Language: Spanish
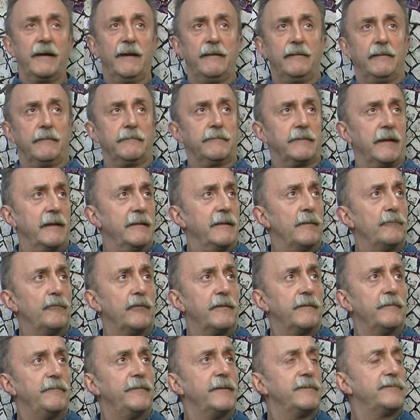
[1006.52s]
que
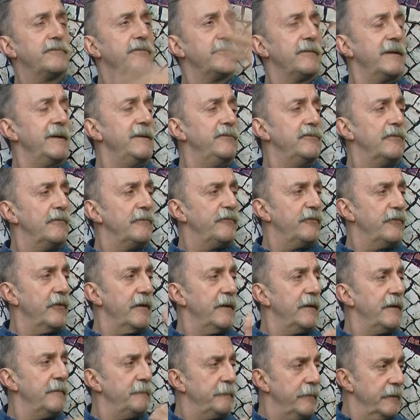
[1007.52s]
tenemos defecto de irnos
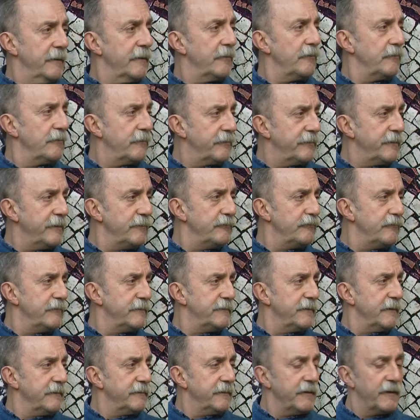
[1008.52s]
fuera en vez de conocer
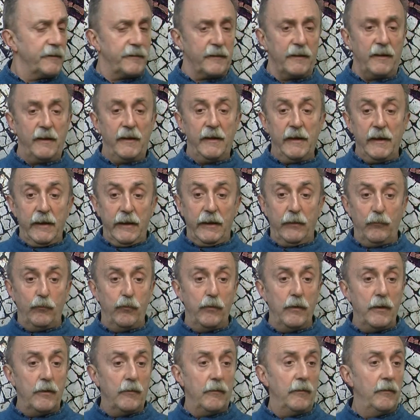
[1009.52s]
nuestra tierra. Y
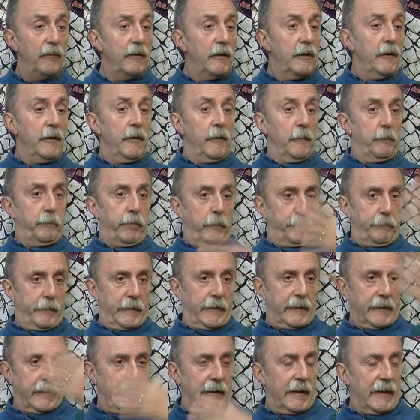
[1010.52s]
luego, pues
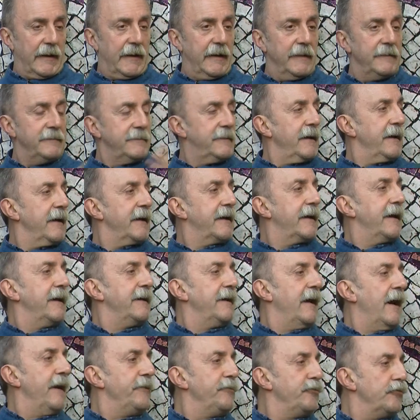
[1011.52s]
para que la gente,
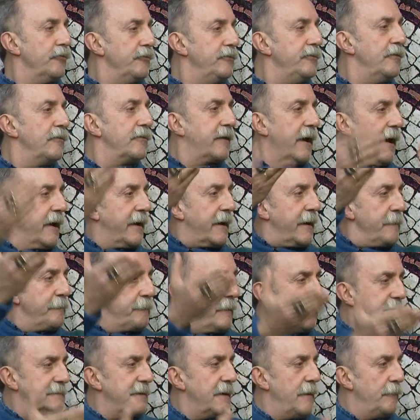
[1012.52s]
que Antonio, que es que
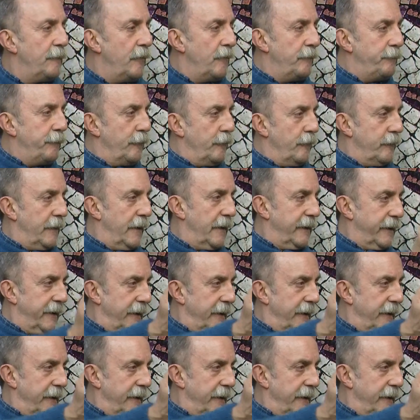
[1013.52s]
pasamos por